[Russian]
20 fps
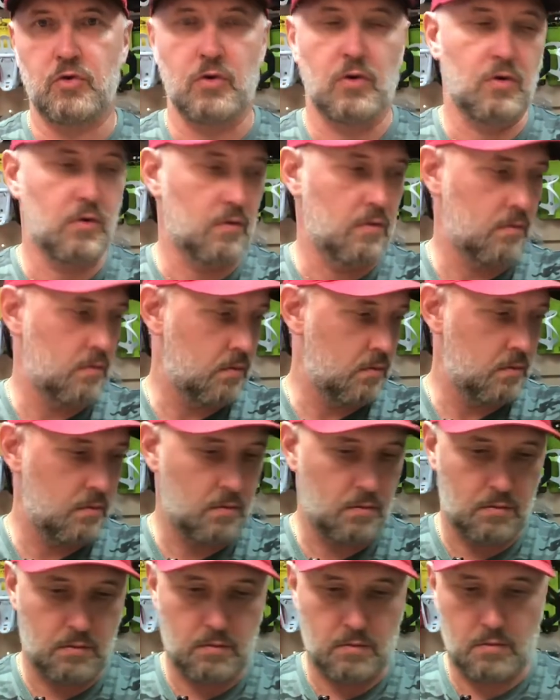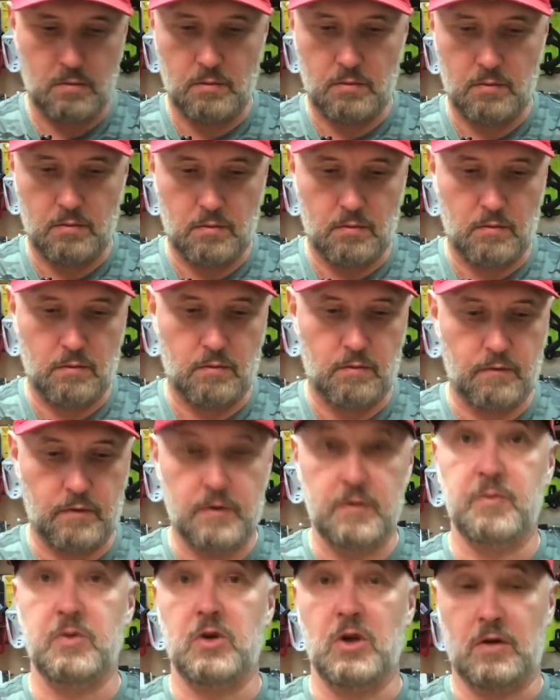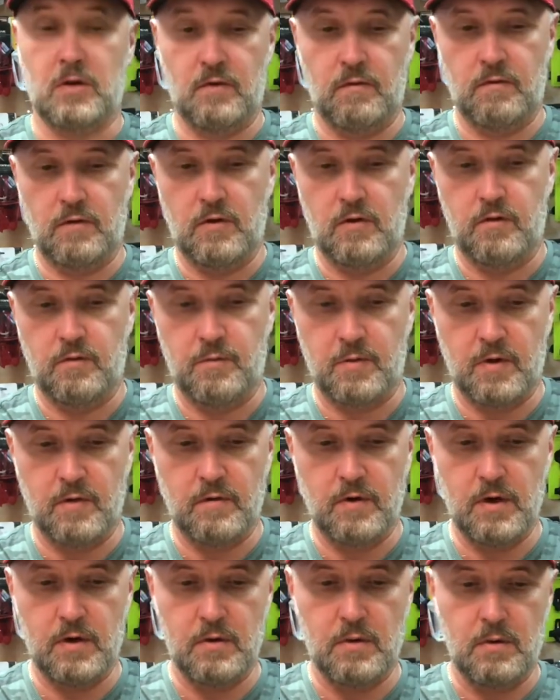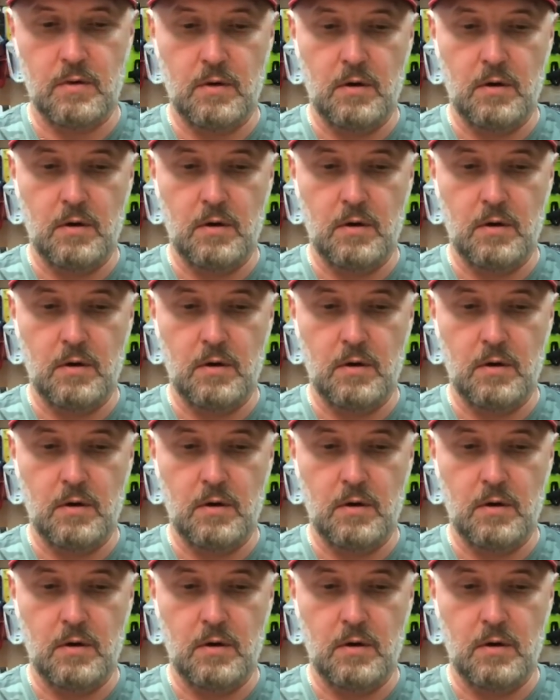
ее в распечатанном виде впервые.